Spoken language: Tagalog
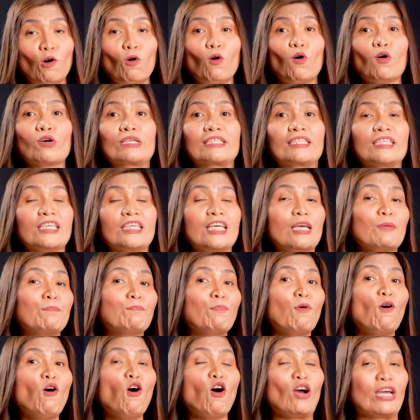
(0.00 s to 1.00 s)
O sige
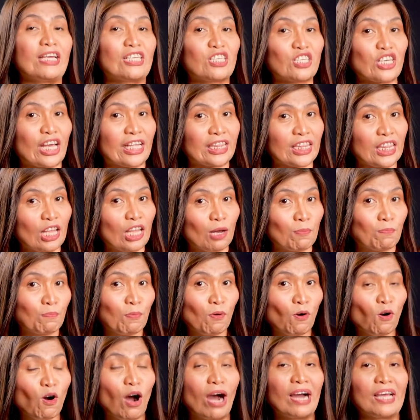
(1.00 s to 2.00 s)
po, i-chat na
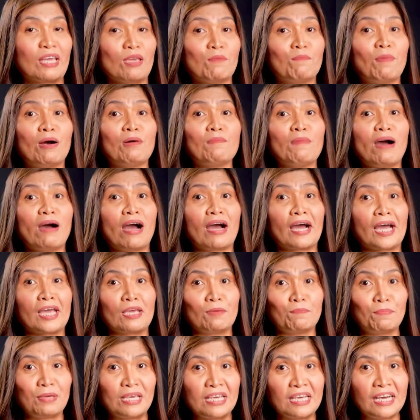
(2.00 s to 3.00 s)
po ang ibang mga
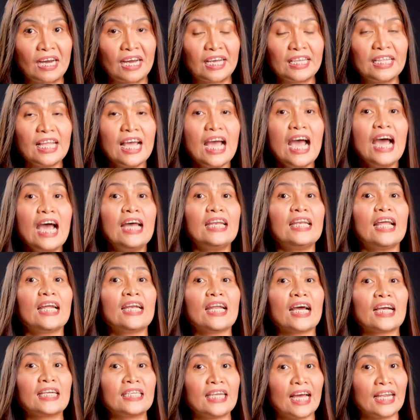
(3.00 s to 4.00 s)
kaibigan na
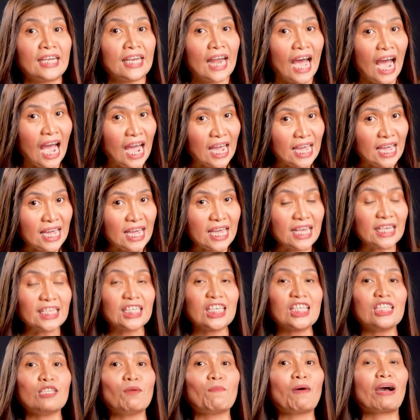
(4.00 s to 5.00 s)

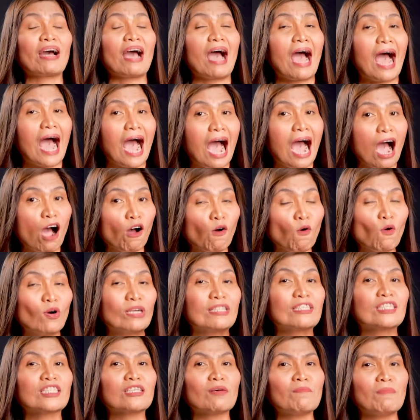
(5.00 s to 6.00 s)
nagnanais na
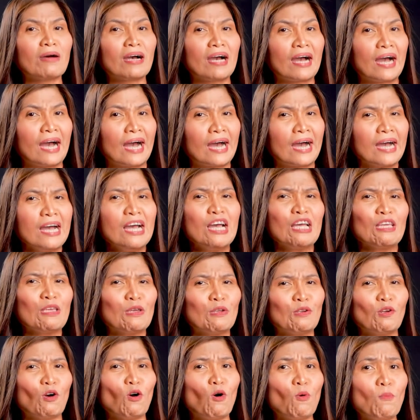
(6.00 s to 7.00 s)
makaahon sa mga,
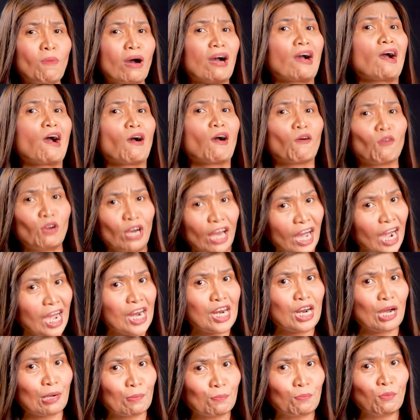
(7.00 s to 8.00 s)
you know, mga
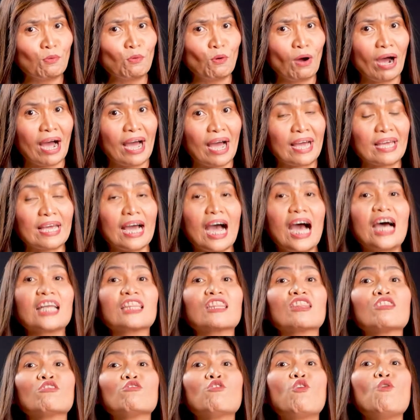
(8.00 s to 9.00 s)
kakulangan ng buhay at
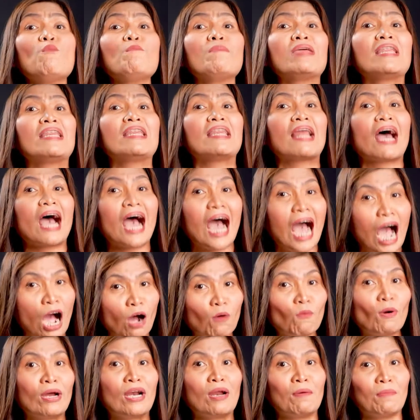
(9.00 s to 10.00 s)

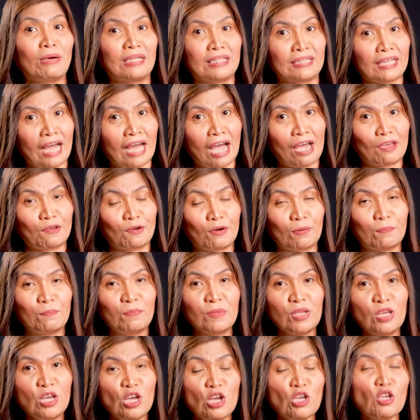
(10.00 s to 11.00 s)
guminhawa naman tayo.
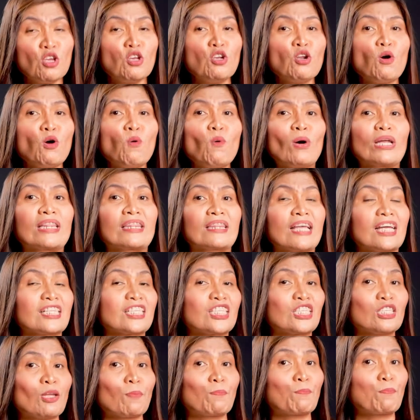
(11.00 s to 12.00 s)
You know what?
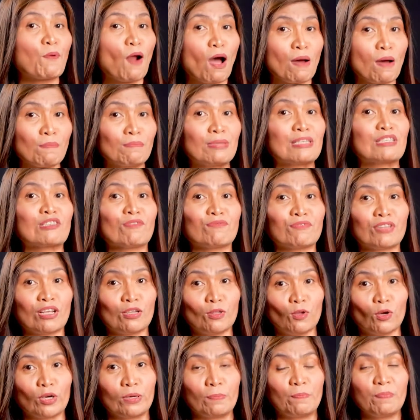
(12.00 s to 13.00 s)
That's the promise of the
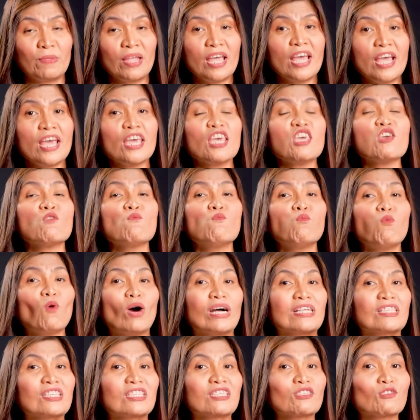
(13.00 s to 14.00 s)
Lord. He
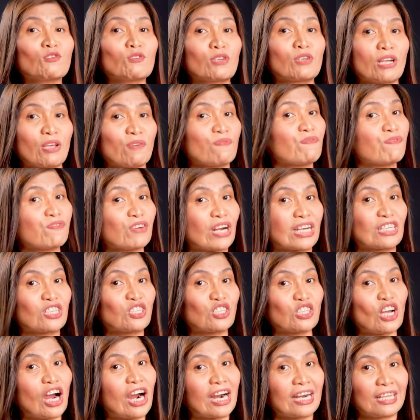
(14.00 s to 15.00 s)
wants to
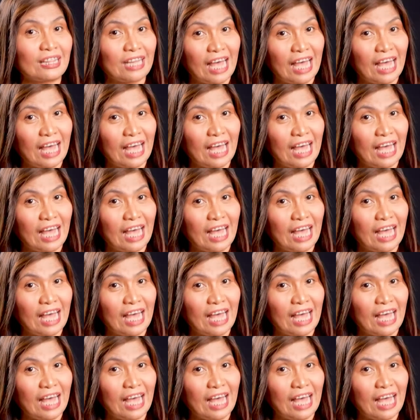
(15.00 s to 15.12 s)
refresh our